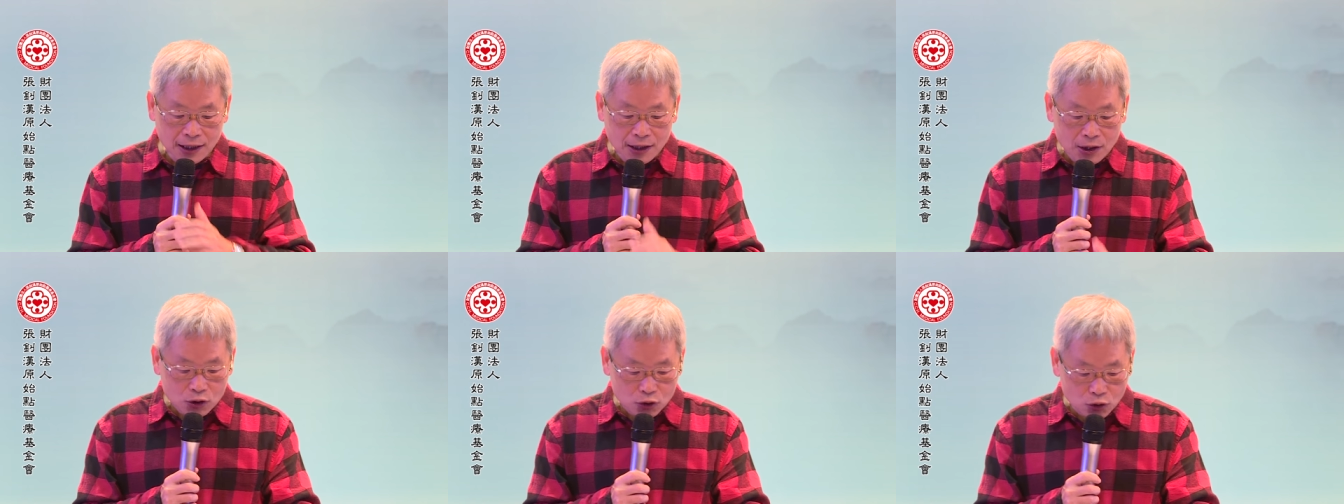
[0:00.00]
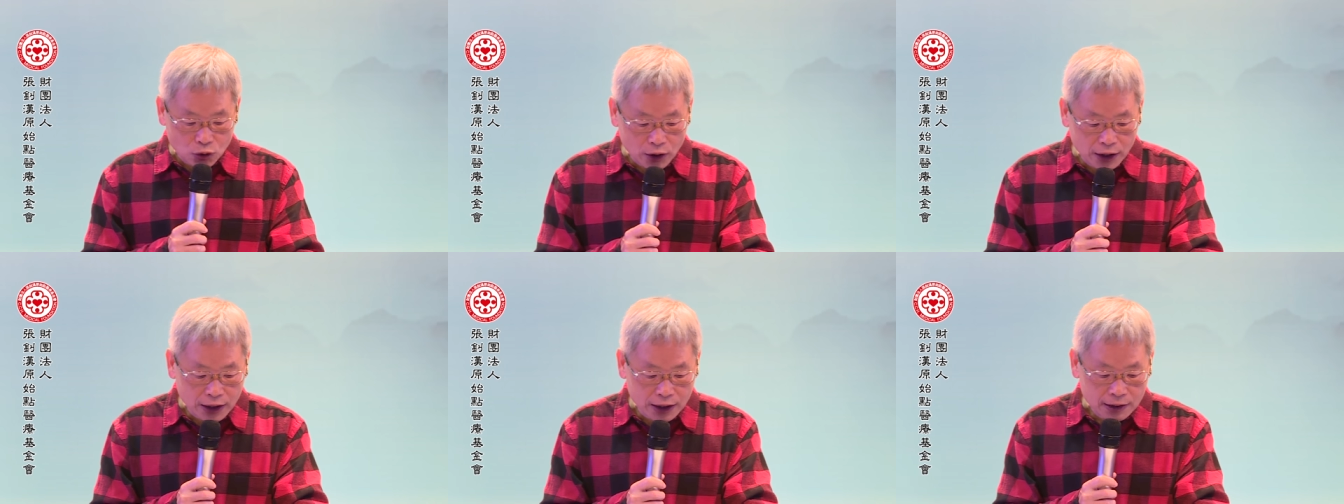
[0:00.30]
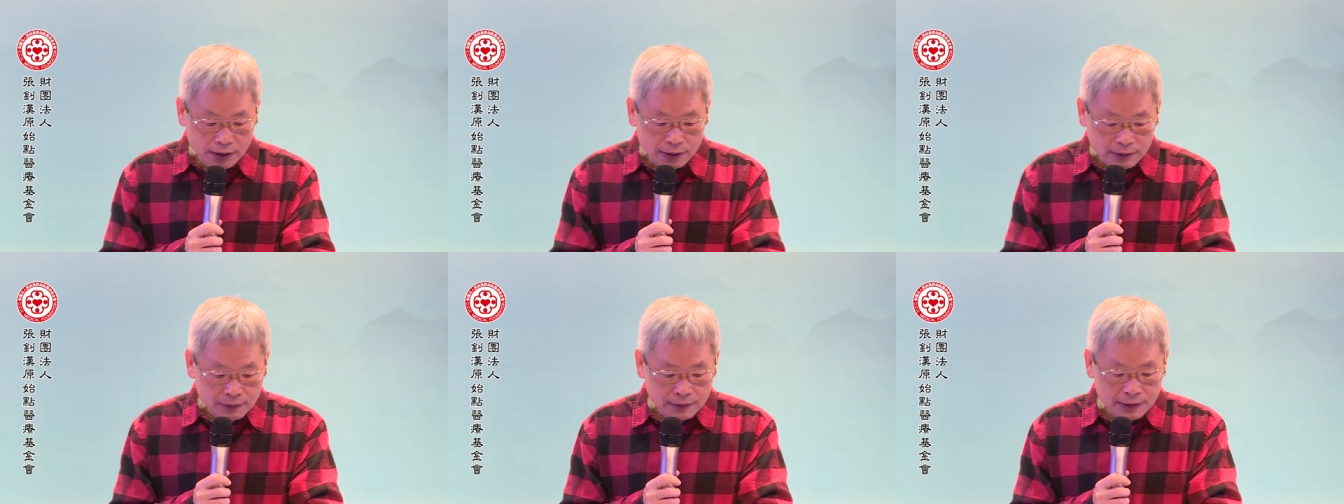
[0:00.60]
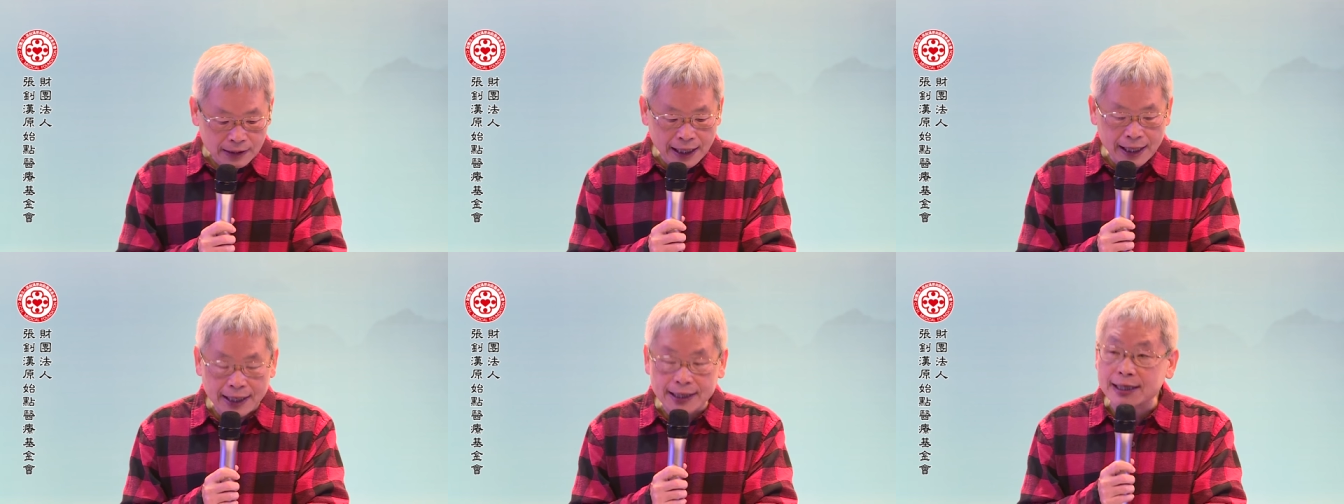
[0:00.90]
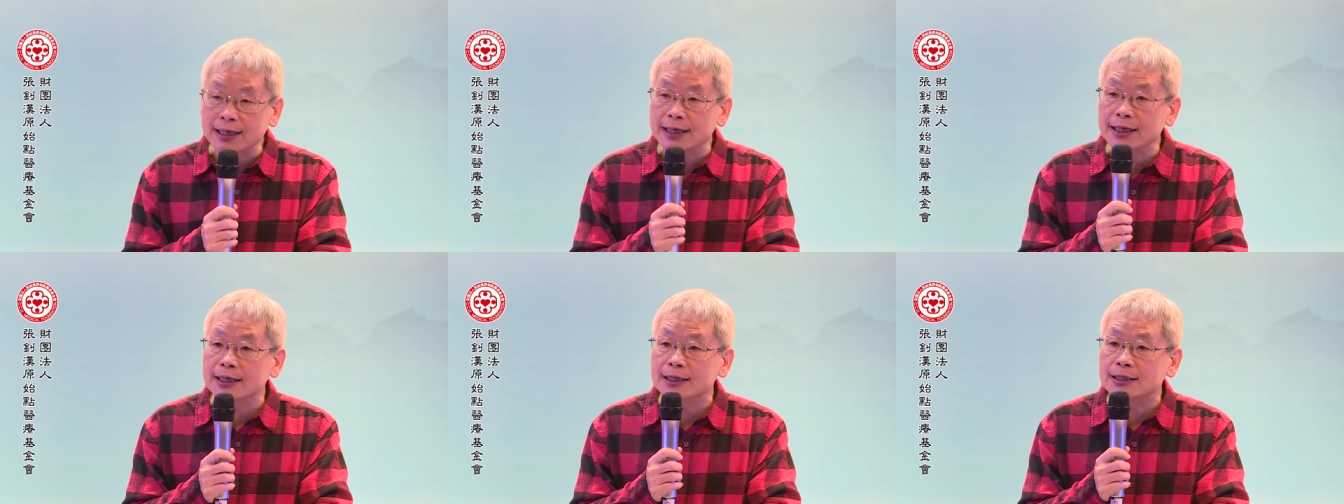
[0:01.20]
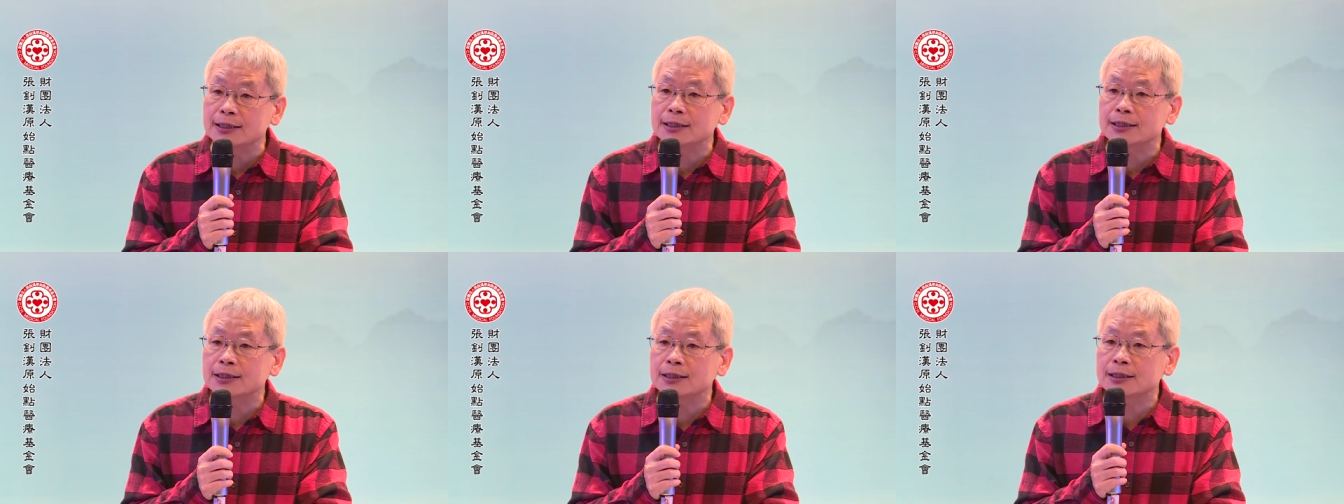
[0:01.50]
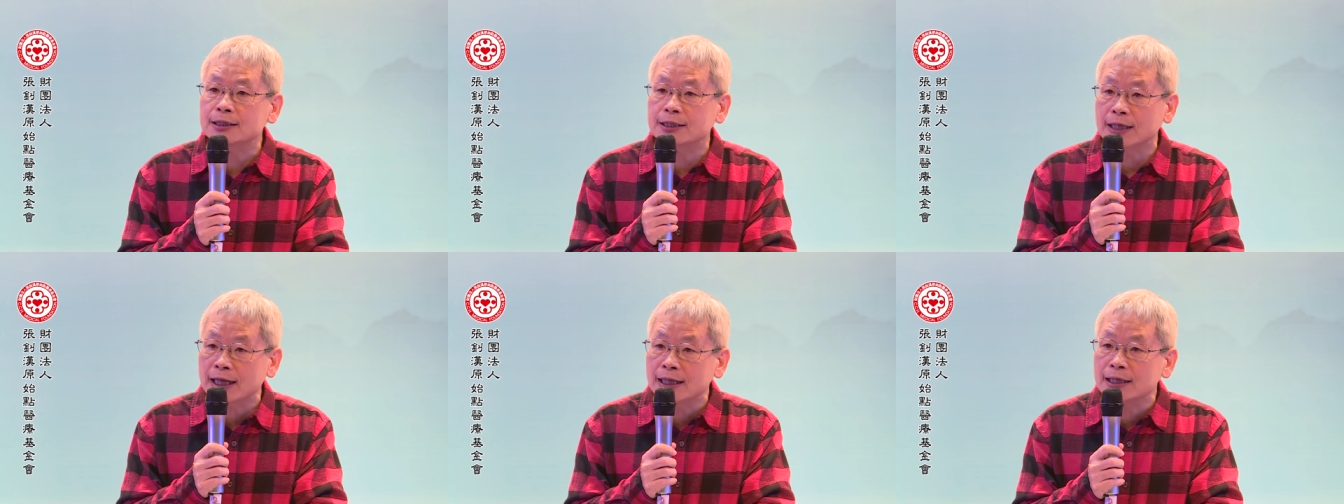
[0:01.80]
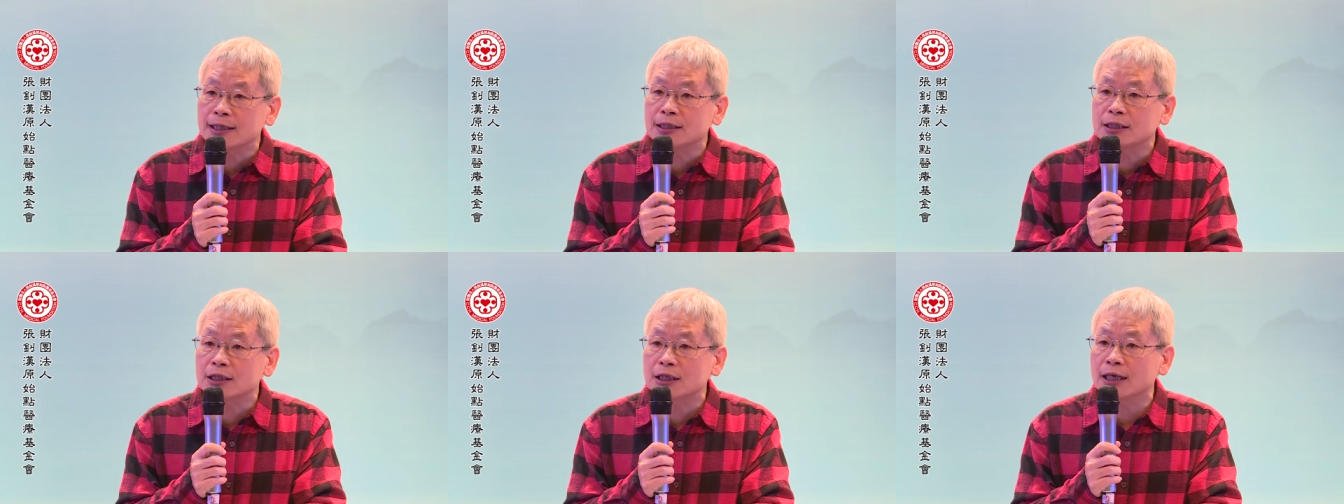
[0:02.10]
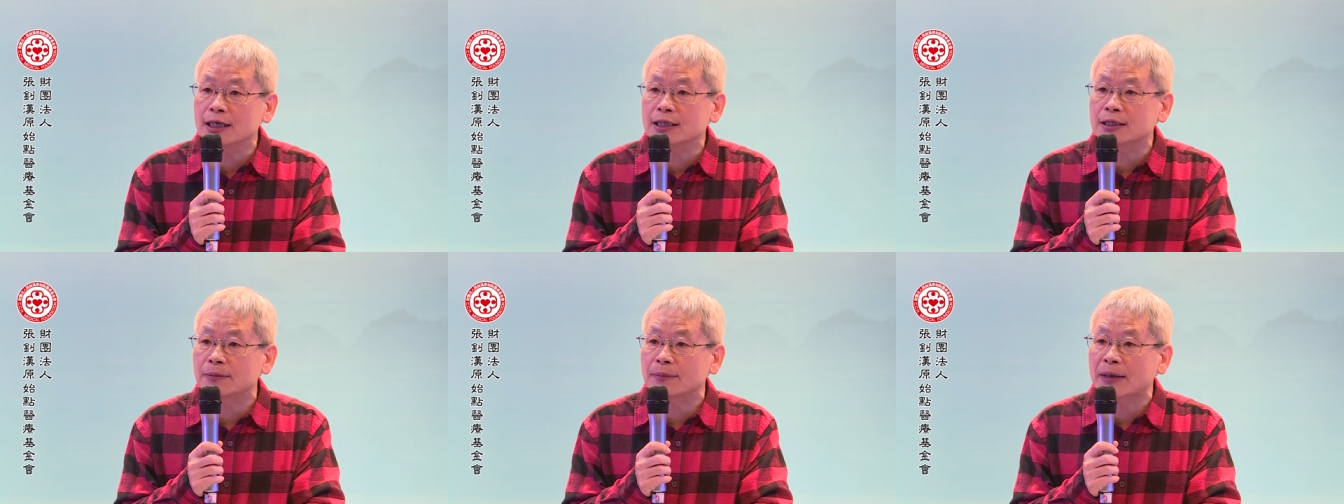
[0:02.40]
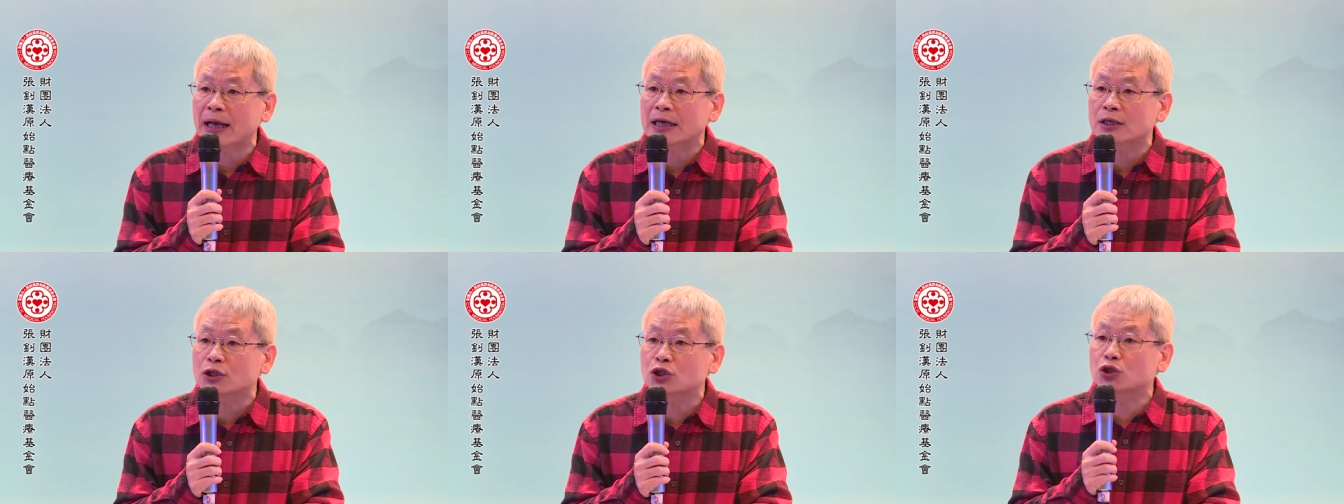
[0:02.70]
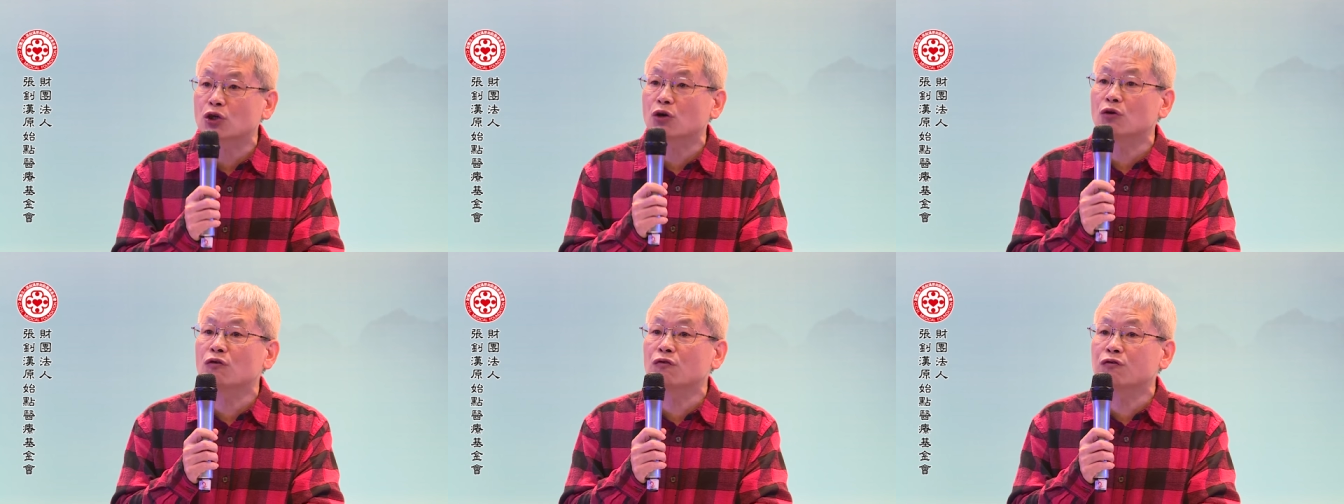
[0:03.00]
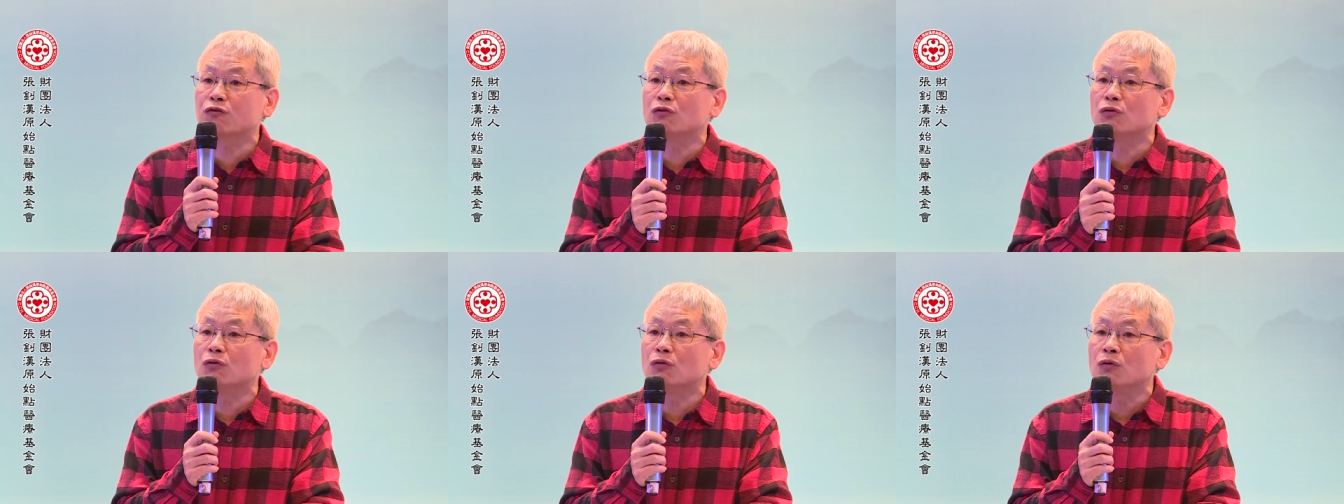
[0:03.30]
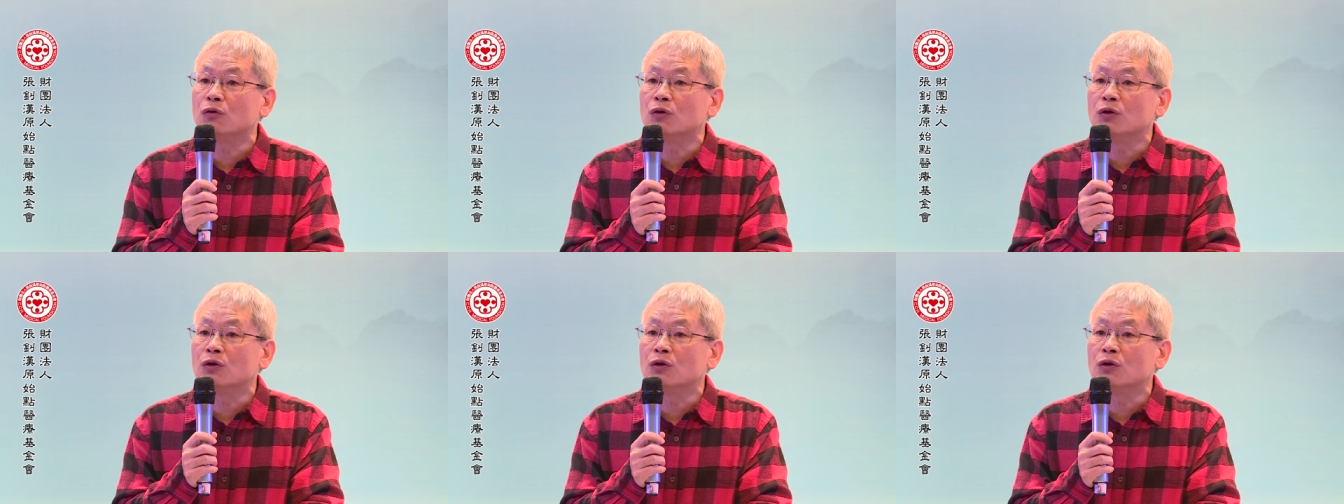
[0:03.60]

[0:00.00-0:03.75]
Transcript: 所以它可以间接怎么样修复